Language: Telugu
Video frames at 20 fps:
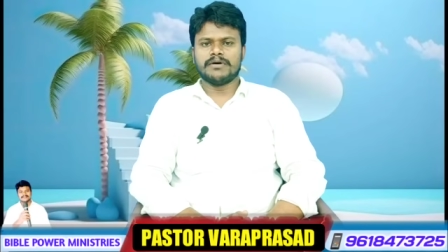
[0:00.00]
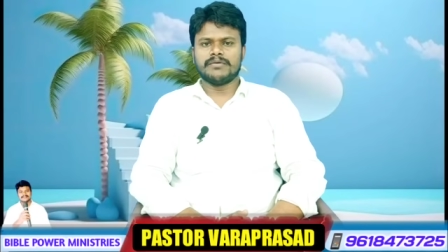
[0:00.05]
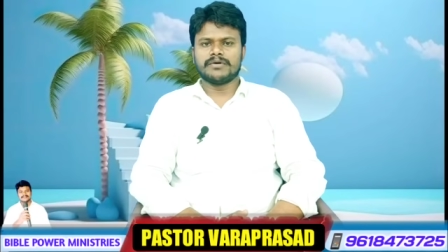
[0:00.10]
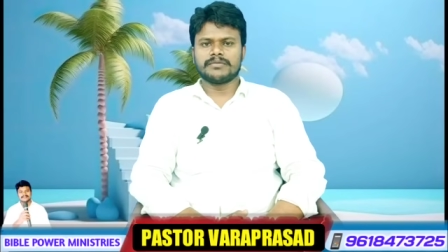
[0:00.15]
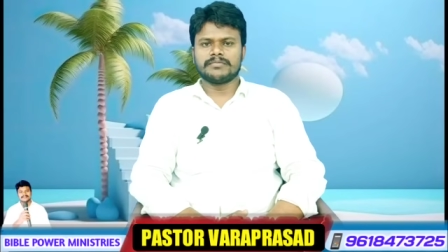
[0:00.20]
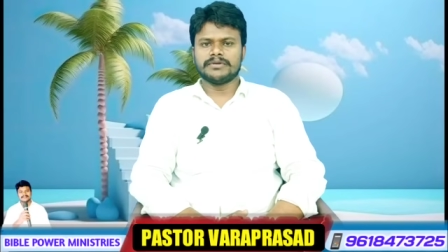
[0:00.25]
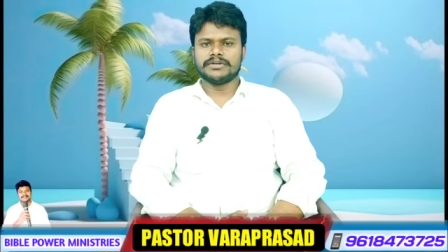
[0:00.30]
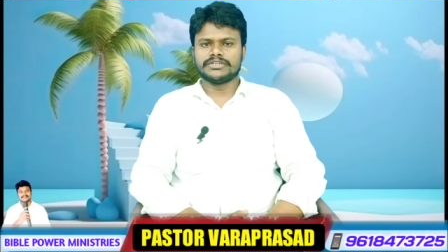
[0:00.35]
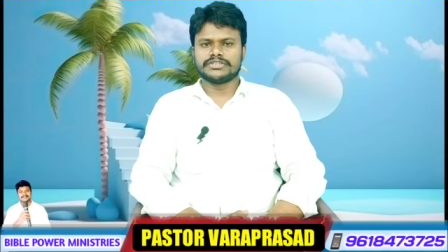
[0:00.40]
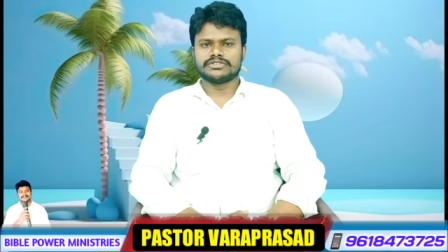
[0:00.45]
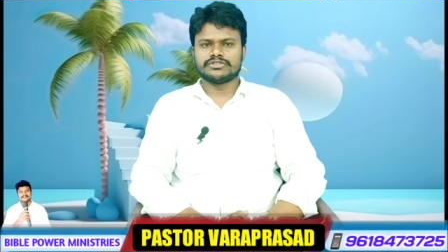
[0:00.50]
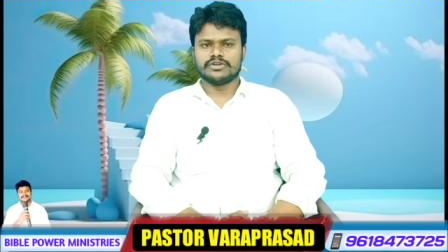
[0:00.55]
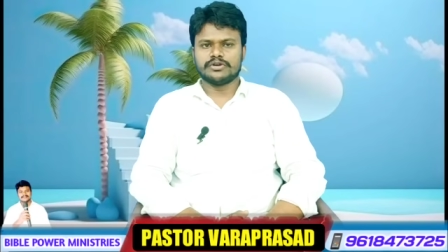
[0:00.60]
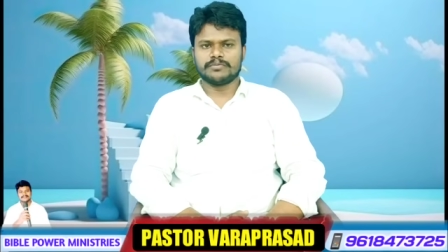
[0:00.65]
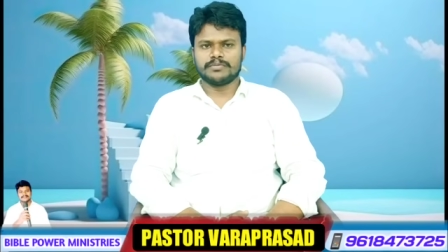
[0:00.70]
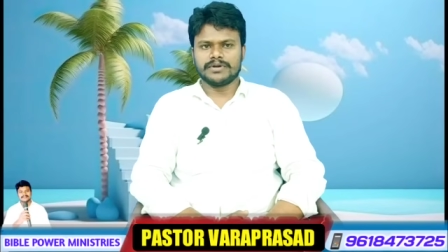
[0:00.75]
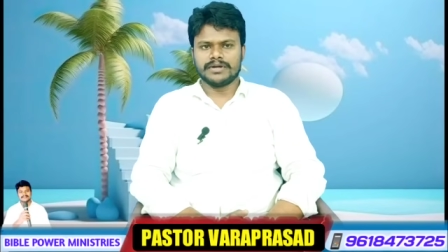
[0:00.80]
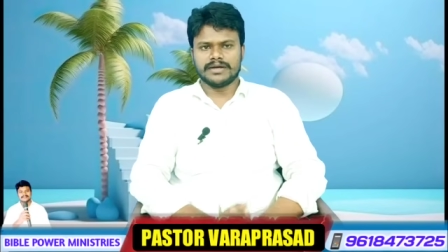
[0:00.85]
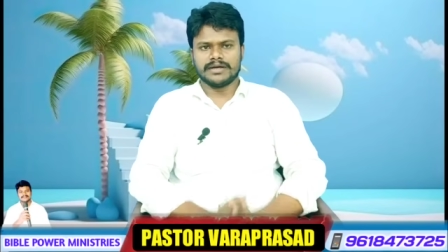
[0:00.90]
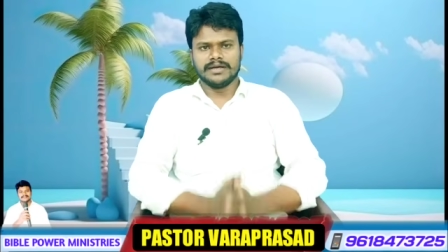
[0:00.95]
పవర్ మినిస్టర్
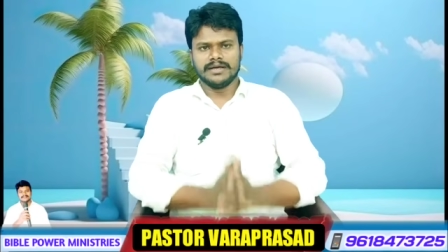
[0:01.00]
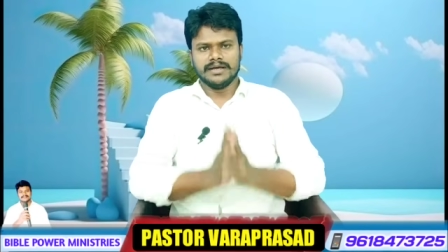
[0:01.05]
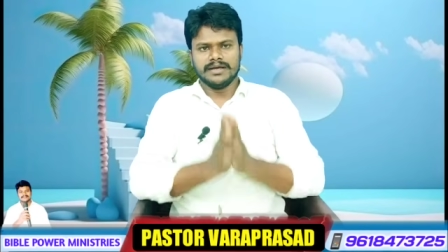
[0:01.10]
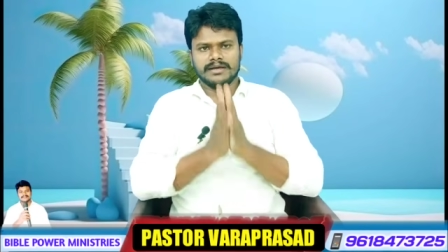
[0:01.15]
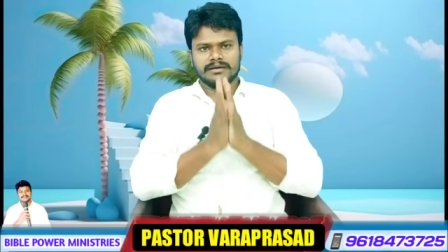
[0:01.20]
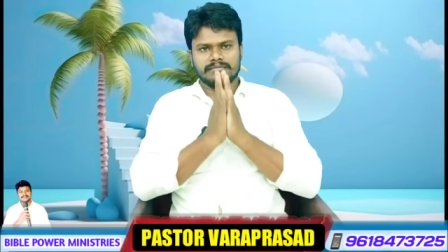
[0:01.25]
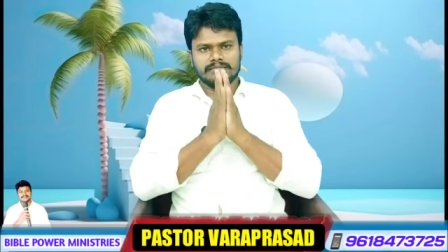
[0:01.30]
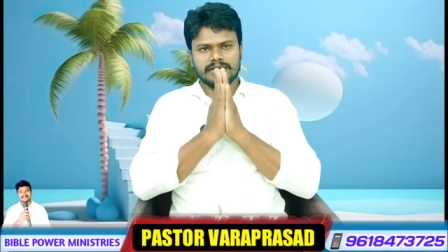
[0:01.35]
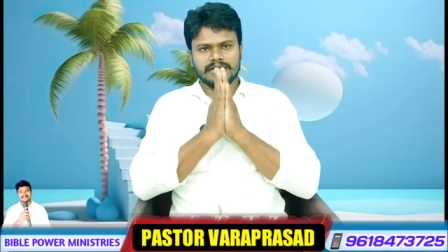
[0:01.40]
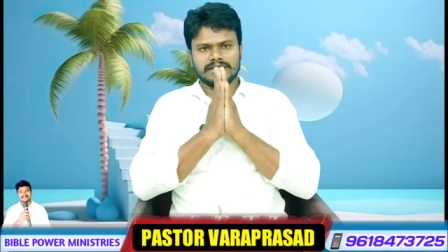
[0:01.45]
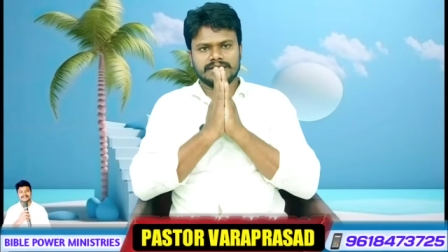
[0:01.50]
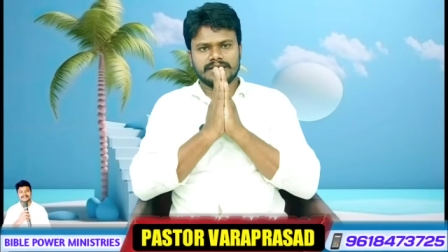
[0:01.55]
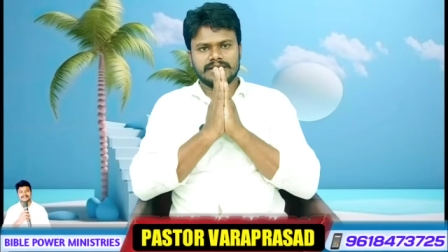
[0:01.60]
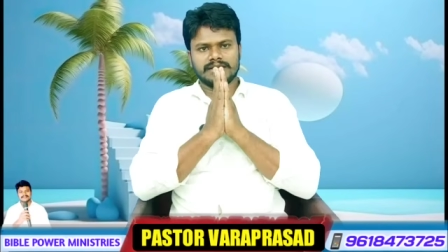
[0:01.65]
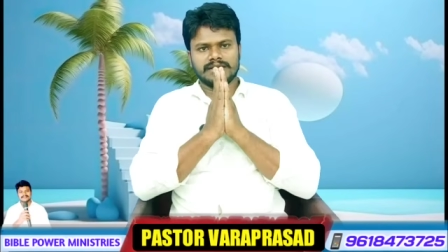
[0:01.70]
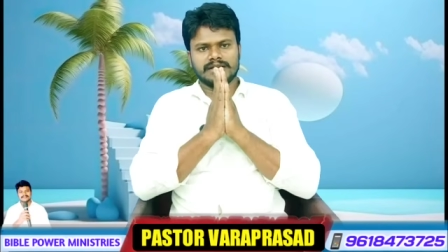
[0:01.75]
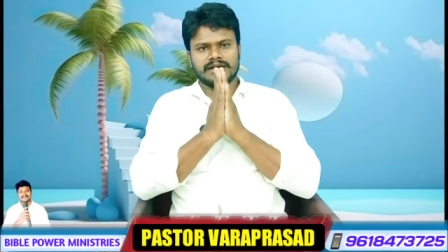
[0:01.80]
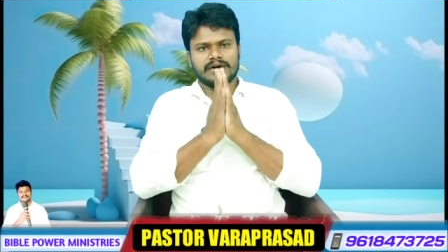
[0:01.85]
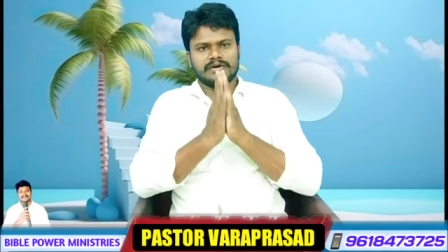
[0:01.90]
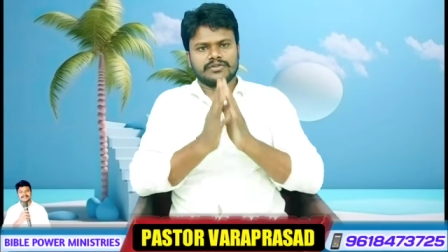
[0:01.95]
తరపున మీ
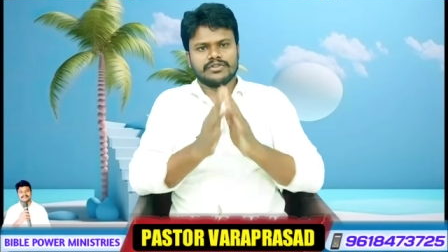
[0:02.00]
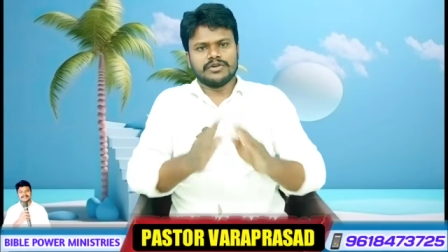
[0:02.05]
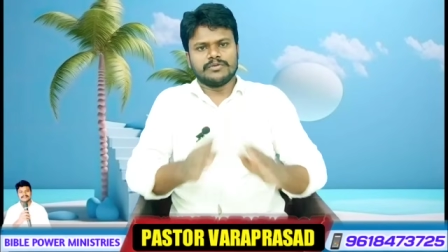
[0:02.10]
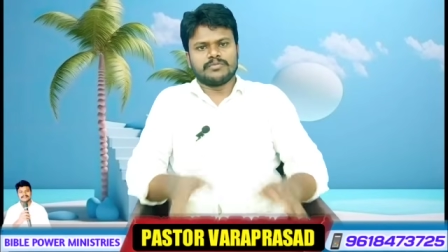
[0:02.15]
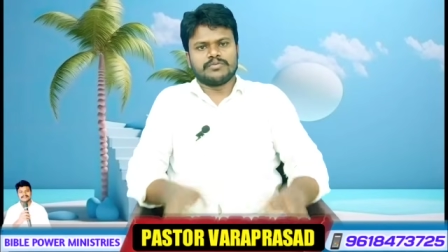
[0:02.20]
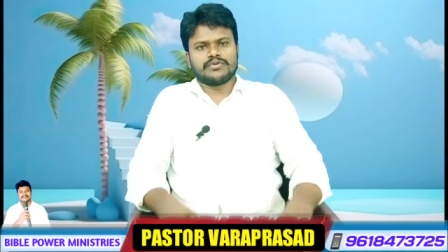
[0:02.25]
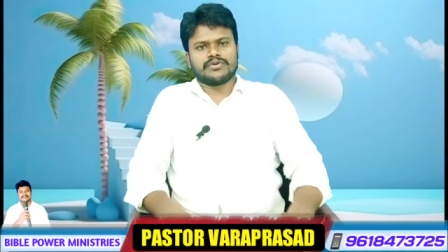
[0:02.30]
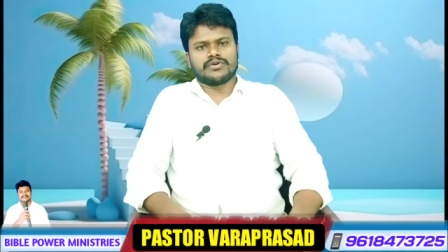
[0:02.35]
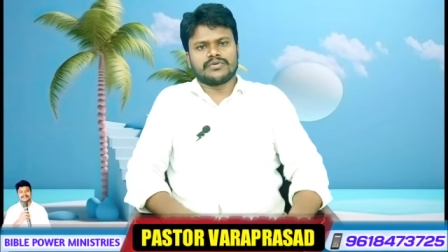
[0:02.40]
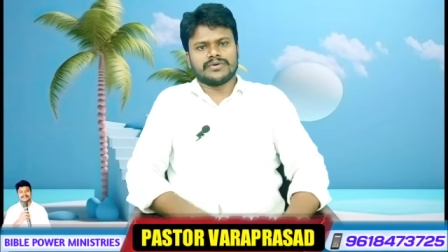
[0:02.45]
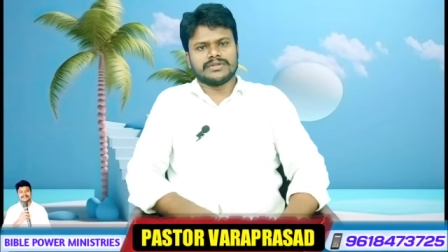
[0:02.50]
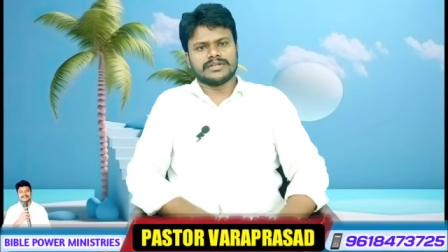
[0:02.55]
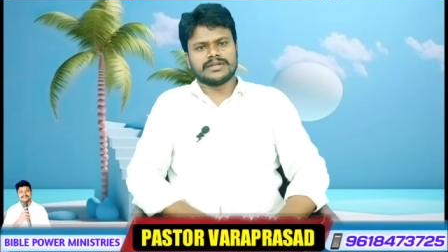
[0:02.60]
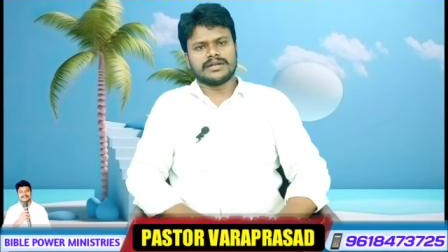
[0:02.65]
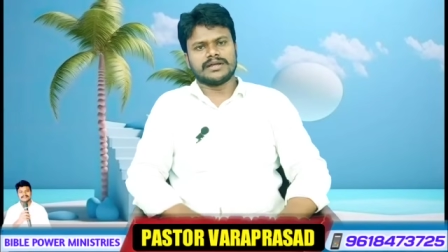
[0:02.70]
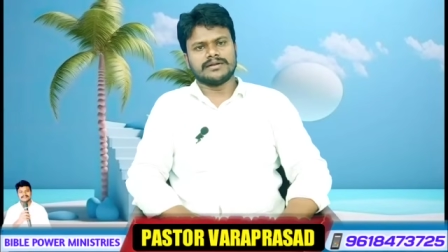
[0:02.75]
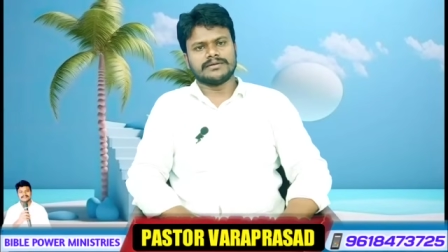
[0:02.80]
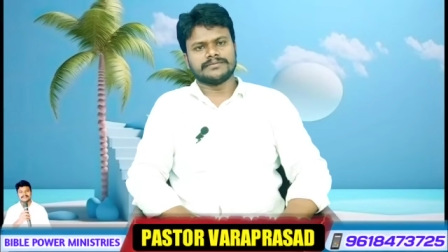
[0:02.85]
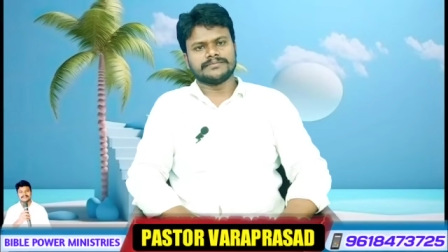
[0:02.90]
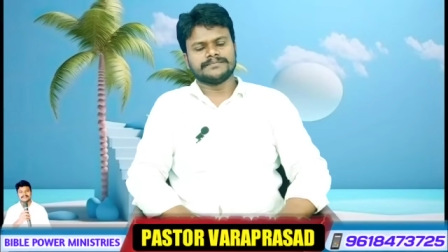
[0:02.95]
అందరికీ నా హృదయపూర్వక
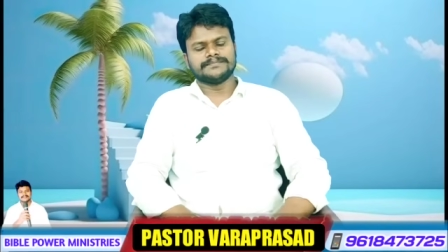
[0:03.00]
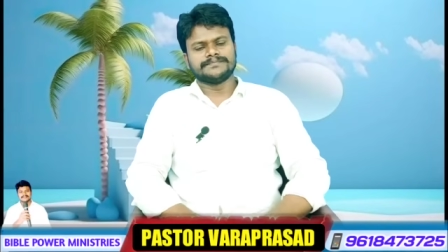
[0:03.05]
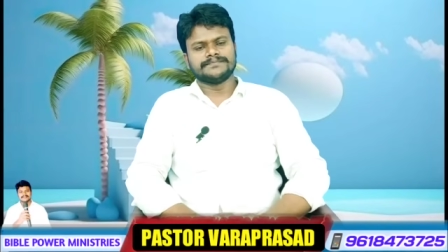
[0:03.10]
వందనాలు